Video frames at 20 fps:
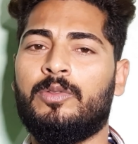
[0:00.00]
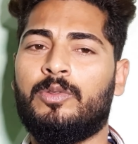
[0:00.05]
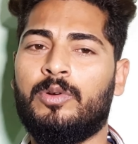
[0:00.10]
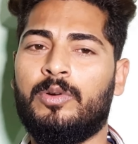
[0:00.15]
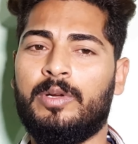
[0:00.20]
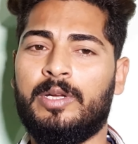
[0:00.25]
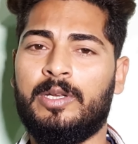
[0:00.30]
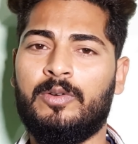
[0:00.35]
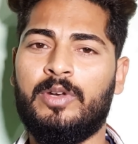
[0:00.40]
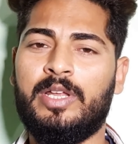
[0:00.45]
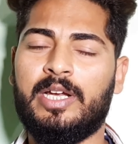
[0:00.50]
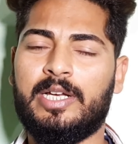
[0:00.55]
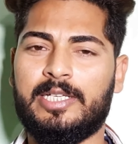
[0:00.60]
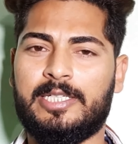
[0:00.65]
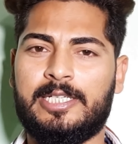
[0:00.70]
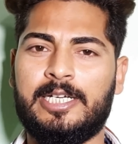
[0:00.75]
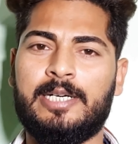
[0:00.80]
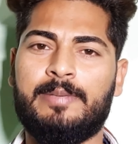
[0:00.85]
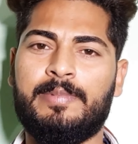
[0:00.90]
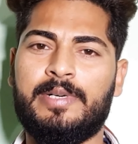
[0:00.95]
तो इन्होंने एक
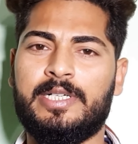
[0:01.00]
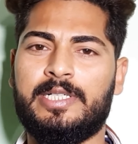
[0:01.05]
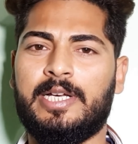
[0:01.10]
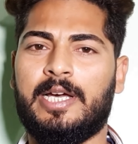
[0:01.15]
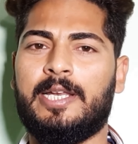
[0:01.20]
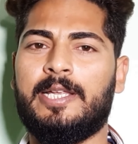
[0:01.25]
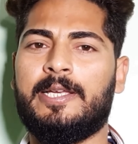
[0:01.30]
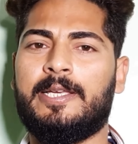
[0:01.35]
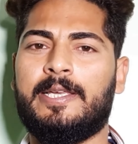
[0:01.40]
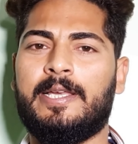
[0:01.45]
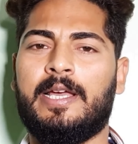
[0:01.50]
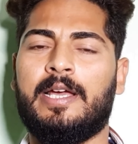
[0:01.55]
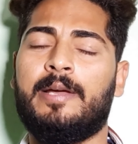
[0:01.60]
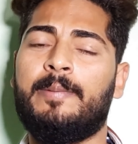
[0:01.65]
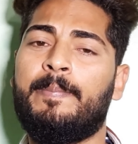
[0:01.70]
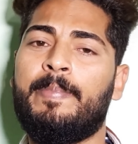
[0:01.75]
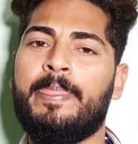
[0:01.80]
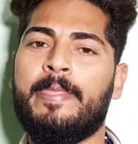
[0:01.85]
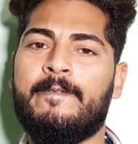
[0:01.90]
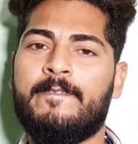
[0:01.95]
स्टेटमेंट जारी किया
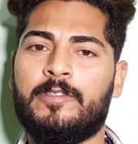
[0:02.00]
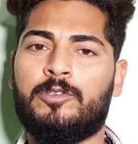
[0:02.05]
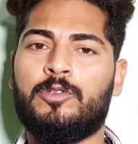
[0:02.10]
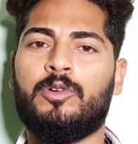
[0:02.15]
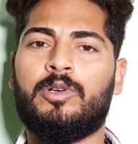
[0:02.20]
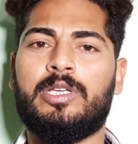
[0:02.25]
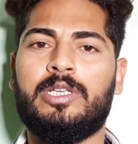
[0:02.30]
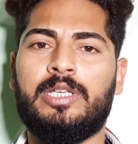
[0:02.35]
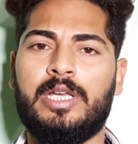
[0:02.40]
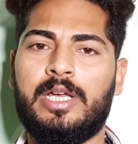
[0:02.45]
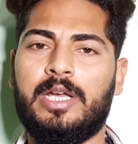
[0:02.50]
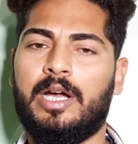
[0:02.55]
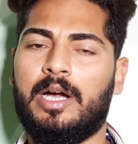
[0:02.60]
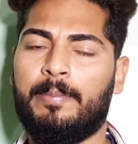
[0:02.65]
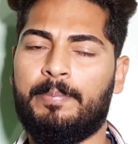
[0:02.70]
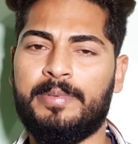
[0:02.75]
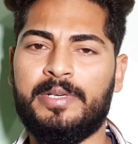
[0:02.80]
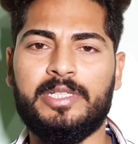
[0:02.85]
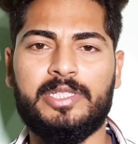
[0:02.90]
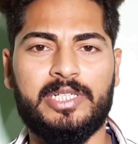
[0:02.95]
है जो कि ये
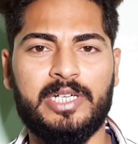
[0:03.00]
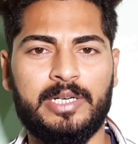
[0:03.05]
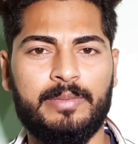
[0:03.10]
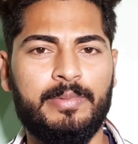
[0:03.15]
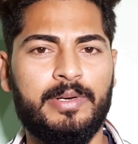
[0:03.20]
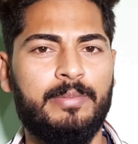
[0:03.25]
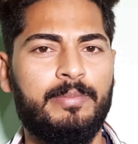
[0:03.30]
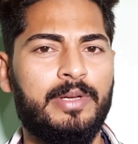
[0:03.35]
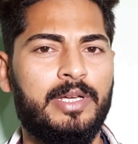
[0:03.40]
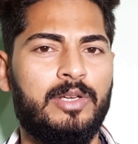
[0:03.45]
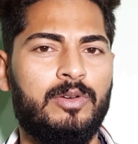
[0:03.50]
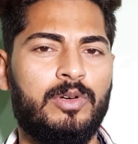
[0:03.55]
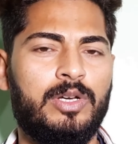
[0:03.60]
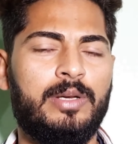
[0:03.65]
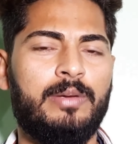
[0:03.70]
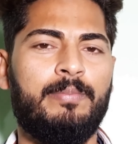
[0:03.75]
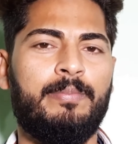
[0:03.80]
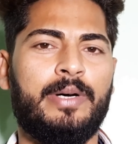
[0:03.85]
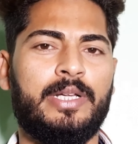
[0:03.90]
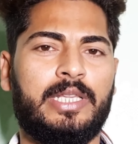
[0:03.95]
अपने स्टेटमेंट में
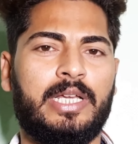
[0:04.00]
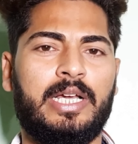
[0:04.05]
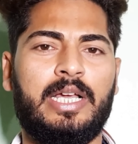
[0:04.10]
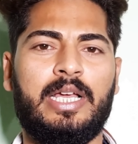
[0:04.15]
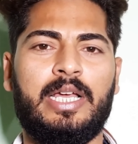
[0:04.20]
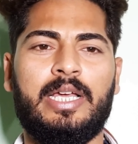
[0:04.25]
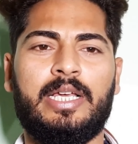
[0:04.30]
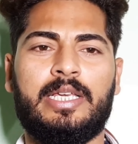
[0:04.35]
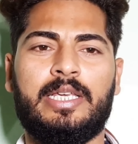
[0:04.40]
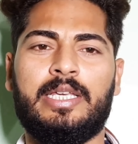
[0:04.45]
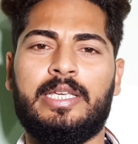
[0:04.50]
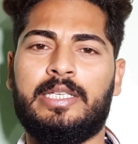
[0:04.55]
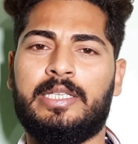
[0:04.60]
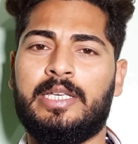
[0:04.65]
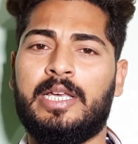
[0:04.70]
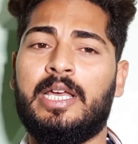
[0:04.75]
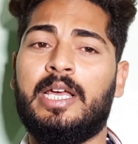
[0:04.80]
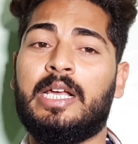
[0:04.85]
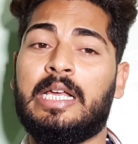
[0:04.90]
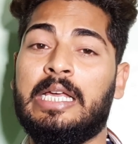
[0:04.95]
इन्होंने बताया है कि
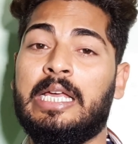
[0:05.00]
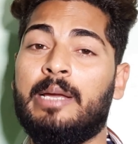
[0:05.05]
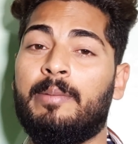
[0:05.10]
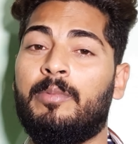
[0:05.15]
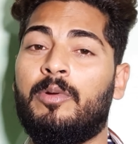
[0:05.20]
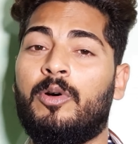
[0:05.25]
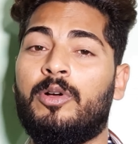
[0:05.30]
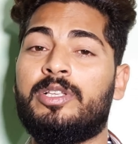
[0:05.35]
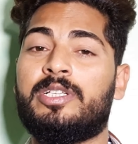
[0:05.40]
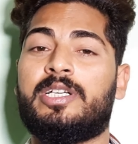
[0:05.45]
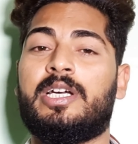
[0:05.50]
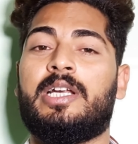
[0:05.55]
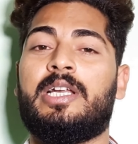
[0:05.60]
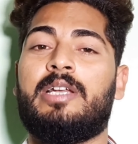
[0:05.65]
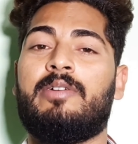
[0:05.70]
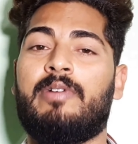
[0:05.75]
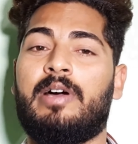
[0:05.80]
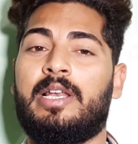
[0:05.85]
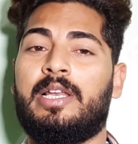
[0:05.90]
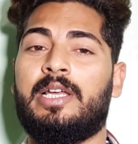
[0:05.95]
ये गेम लॉन्च
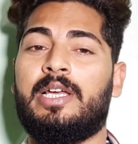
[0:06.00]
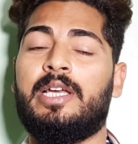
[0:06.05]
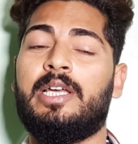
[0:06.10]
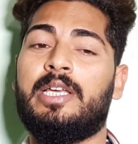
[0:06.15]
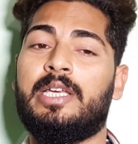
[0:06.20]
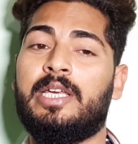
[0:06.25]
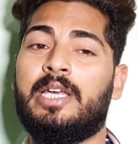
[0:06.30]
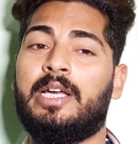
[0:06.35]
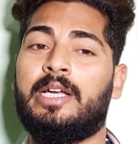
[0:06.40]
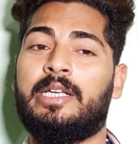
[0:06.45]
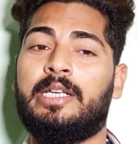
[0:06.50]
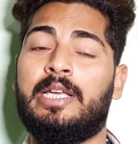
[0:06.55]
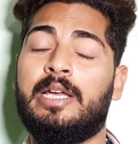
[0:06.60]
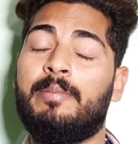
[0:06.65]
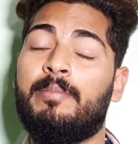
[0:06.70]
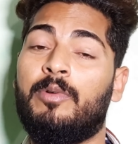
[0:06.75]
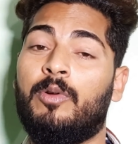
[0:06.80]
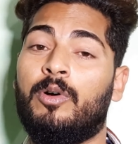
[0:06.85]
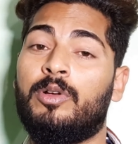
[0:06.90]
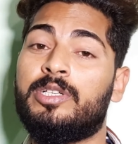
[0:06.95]
करने वाले हैं ये
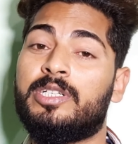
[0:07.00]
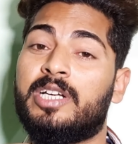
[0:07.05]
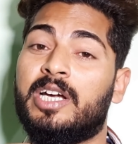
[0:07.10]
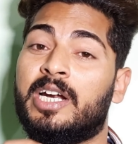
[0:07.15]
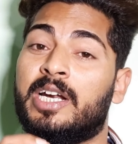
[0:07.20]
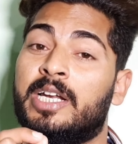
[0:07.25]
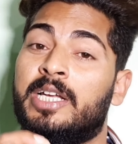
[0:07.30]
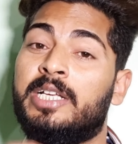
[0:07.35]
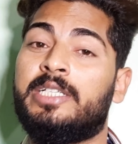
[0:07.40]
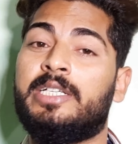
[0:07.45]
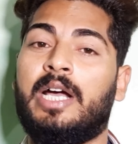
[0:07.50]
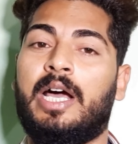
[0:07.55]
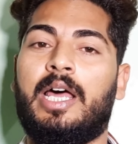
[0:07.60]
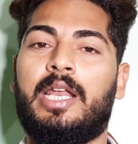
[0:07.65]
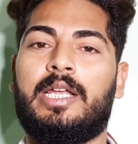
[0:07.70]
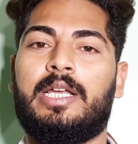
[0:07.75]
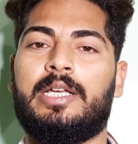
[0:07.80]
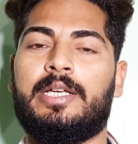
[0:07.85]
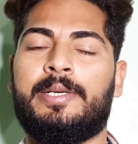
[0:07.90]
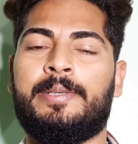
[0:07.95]
गेम लॉन्च करने जा
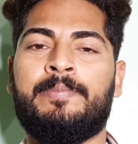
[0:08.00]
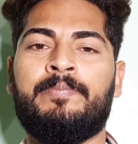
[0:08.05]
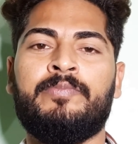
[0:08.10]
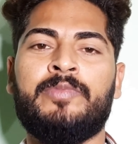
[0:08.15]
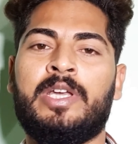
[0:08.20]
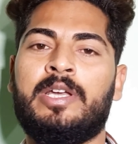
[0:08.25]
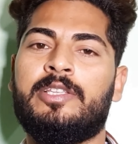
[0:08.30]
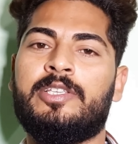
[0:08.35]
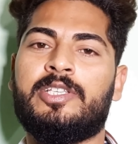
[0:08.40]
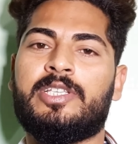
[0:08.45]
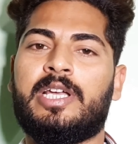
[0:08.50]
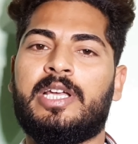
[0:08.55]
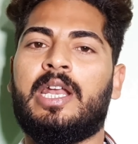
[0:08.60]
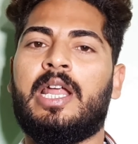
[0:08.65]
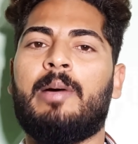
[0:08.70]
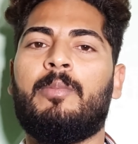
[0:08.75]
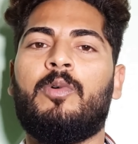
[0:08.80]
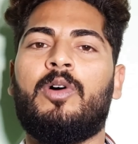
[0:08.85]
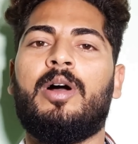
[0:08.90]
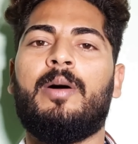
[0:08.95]
रहे हैं जिसका
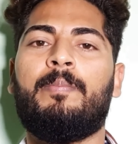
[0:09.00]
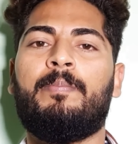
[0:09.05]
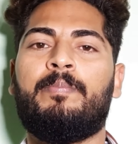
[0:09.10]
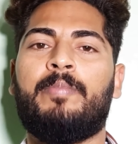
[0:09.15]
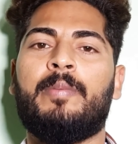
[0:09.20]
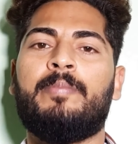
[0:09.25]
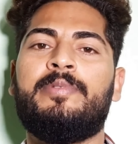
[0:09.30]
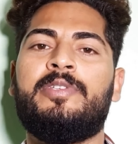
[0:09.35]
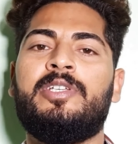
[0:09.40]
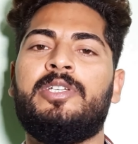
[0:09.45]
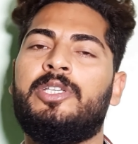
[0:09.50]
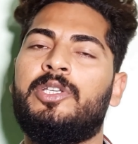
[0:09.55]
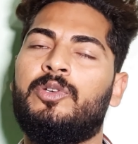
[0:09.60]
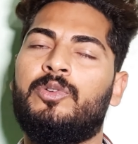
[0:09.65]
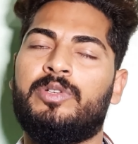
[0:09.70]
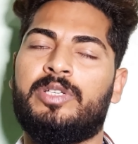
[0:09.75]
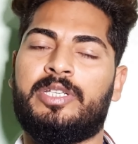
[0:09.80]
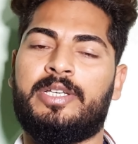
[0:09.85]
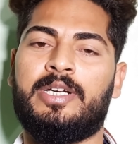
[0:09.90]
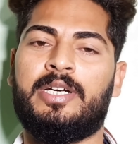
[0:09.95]
नाम होगा पबजी
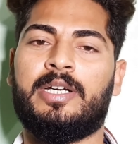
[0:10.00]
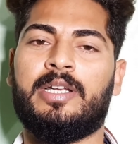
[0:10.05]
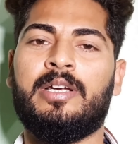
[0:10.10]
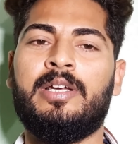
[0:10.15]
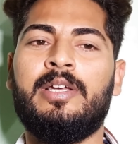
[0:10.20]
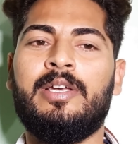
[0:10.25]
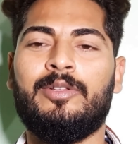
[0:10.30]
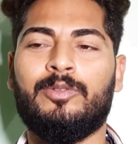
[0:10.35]
न्यू स्टेट